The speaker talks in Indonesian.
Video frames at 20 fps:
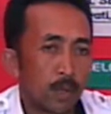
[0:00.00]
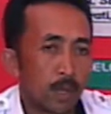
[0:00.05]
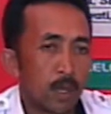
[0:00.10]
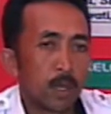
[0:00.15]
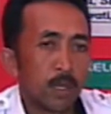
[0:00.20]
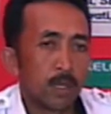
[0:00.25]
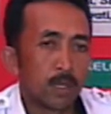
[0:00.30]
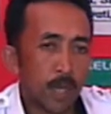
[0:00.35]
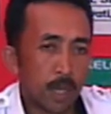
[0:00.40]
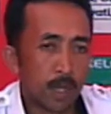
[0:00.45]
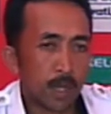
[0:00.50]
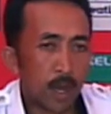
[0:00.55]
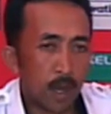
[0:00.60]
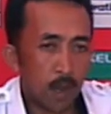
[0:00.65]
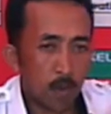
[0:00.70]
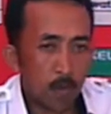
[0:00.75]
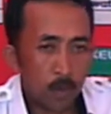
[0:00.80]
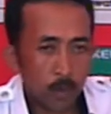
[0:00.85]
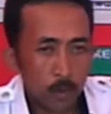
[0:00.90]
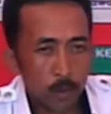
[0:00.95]
Ya,
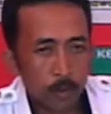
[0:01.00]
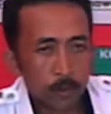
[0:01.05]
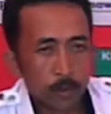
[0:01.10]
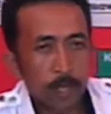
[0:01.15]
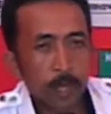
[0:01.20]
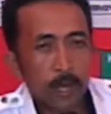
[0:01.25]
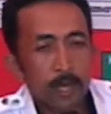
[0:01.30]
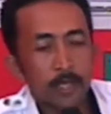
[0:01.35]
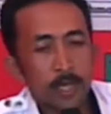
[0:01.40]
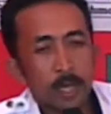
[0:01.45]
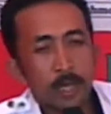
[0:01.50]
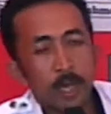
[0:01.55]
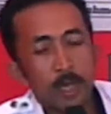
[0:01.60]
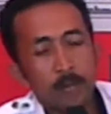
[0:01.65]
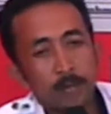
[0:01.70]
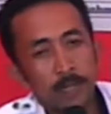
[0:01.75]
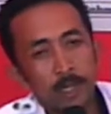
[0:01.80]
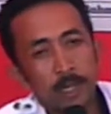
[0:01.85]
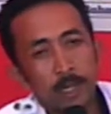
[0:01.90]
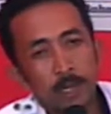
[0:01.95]
kalau menurut analisa
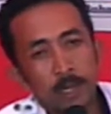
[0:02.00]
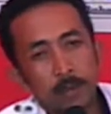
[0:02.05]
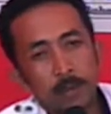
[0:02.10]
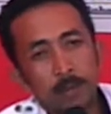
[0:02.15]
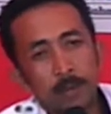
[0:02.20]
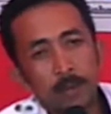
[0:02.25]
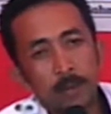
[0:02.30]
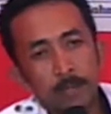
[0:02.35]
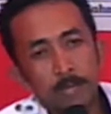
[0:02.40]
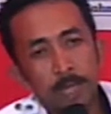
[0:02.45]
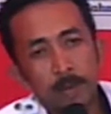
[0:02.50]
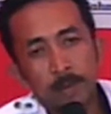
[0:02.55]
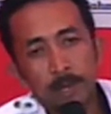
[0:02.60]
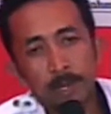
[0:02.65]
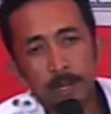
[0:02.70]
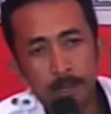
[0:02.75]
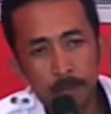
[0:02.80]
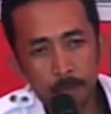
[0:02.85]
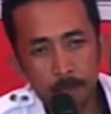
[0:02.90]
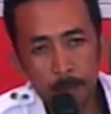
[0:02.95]
kami dengan bersama
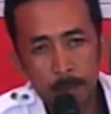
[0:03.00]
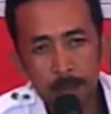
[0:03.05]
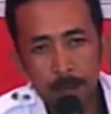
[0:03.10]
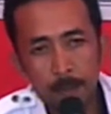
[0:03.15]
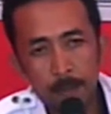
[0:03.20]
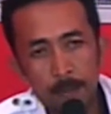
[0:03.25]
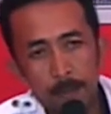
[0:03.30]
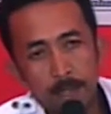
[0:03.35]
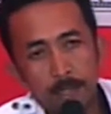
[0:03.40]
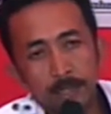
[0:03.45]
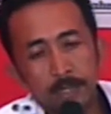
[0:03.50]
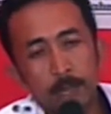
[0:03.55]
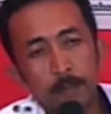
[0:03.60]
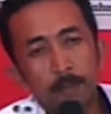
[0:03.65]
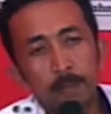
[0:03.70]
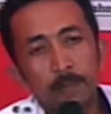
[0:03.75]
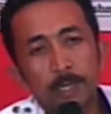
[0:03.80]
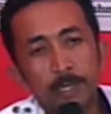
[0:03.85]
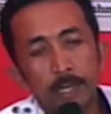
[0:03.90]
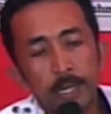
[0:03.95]
dengan beberapa staf
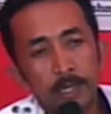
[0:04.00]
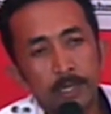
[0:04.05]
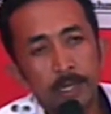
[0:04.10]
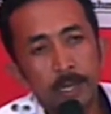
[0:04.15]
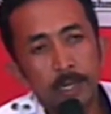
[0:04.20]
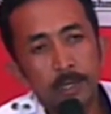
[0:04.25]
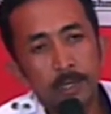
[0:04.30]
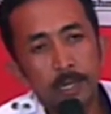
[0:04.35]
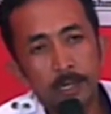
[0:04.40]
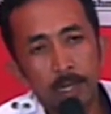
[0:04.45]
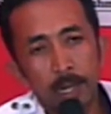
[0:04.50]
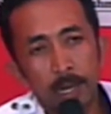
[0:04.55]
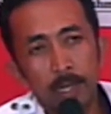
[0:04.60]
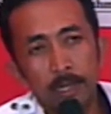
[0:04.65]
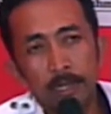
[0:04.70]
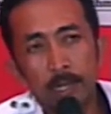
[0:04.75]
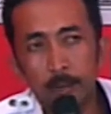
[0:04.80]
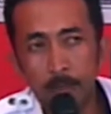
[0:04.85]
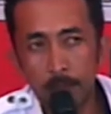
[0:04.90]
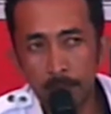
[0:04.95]
di desa, setelah
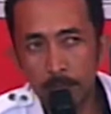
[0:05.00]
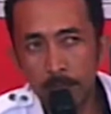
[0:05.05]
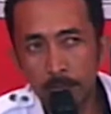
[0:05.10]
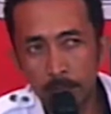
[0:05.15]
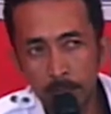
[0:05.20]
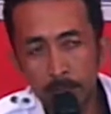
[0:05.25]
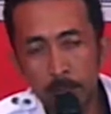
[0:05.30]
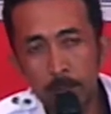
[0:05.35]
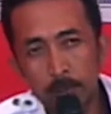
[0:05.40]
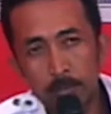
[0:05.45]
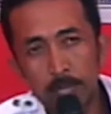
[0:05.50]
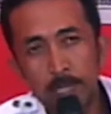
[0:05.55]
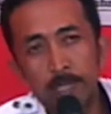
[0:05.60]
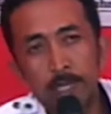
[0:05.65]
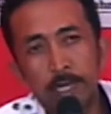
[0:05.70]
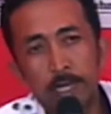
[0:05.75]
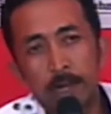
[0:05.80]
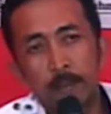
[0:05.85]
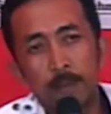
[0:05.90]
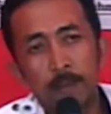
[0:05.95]
kita melihat ini potensi
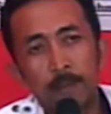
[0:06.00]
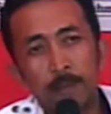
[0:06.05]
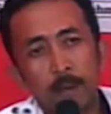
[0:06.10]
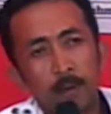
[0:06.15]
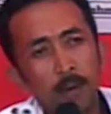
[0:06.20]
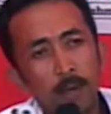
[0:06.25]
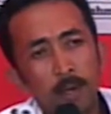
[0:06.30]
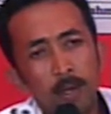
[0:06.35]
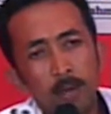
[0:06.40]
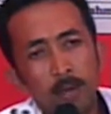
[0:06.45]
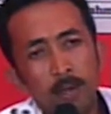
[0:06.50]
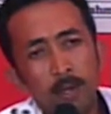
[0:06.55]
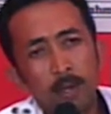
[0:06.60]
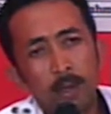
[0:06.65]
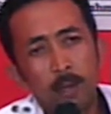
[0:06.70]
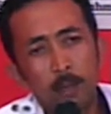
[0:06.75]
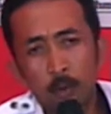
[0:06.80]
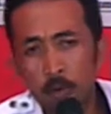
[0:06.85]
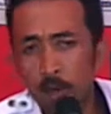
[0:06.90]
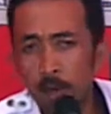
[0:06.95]
ke depan bahwa
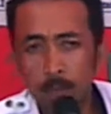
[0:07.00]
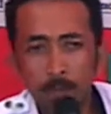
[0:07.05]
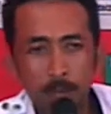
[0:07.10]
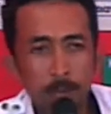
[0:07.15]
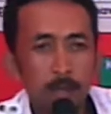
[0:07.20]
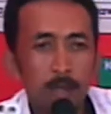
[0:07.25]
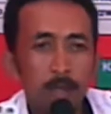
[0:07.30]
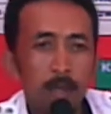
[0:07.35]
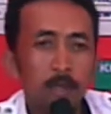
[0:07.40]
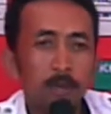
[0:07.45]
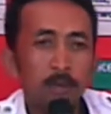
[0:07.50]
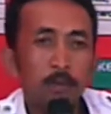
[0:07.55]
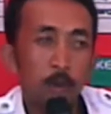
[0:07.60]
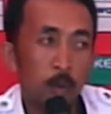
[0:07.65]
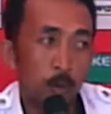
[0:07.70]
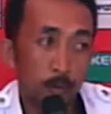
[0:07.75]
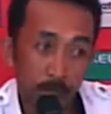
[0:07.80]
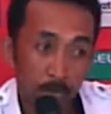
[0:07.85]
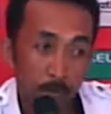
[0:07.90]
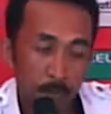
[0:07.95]
porang memang
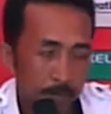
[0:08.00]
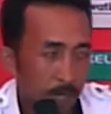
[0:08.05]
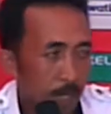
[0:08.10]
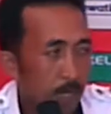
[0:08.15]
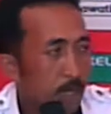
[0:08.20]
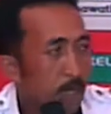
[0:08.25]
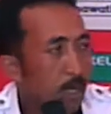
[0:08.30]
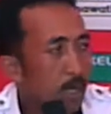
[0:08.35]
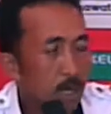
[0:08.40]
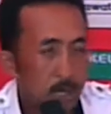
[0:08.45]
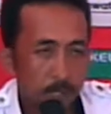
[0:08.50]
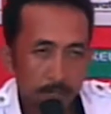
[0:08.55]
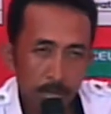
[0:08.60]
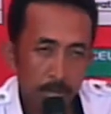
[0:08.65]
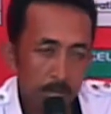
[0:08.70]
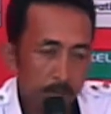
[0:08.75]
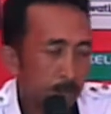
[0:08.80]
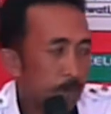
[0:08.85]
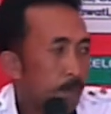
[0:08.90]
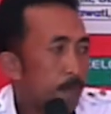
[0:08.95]
menurut kami ya, ya.
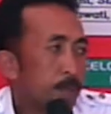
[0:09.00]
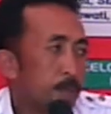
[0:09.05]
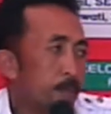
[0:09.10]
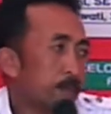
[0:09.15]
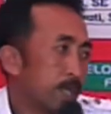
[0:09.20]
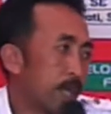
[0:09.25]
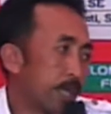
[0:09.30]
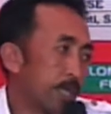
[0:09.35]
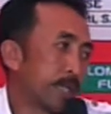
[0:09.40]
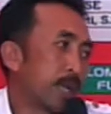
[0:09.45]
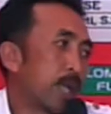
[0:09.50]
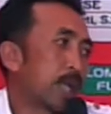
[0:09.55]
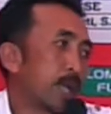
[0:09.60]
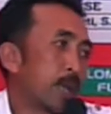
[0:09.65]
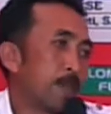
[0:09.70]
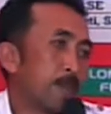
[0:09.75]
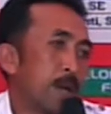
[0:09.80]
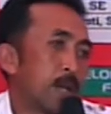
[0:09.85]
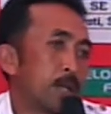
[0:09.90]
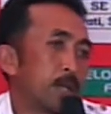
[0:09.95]
sangat memang menjanjikan,
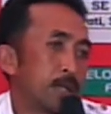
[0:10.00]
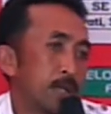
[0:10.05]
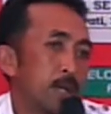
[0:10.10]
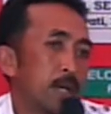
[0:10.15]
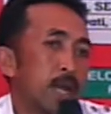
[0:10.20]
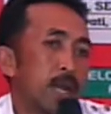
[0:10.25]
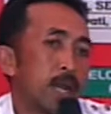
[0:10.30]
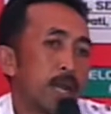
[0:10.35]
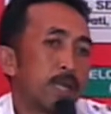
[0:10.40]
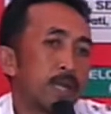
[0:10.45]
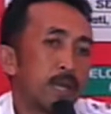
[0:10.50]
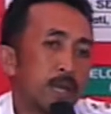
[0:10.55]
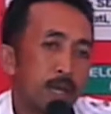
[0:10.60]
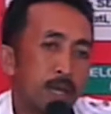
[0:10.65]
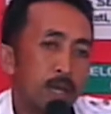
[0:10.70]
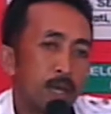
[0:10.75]
menjanjikan. ke depan. Ya, hmm. karena oh. dia